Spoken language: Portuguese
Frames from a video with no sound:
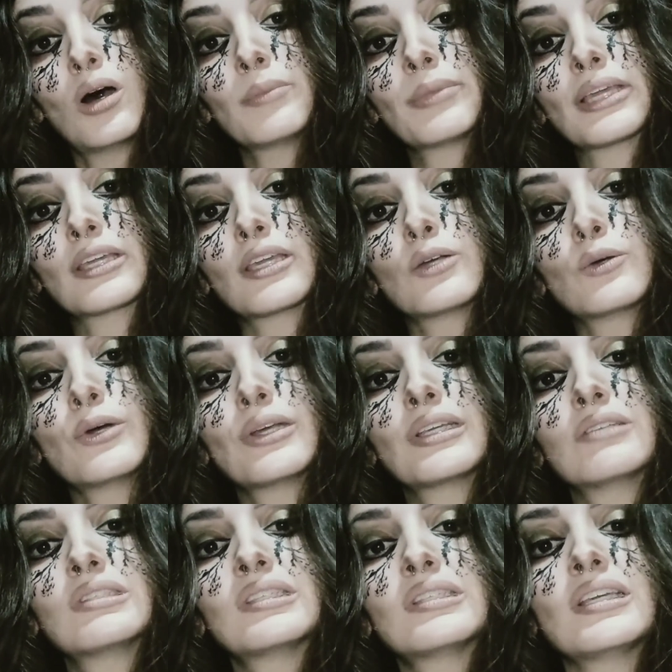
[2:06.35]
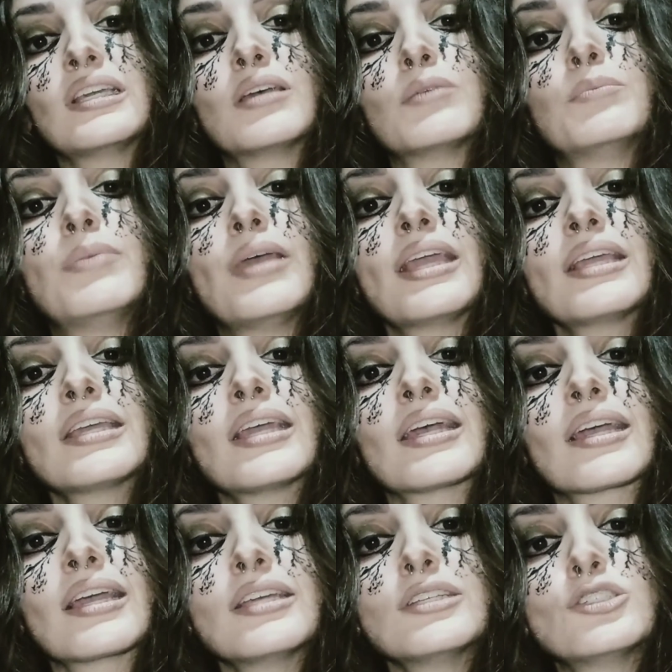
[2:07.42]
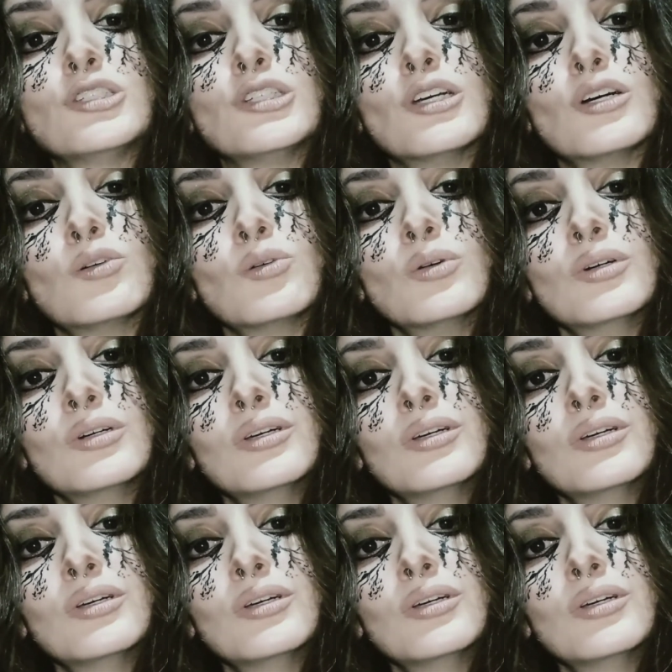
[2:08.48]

homem que conhecia bem a região.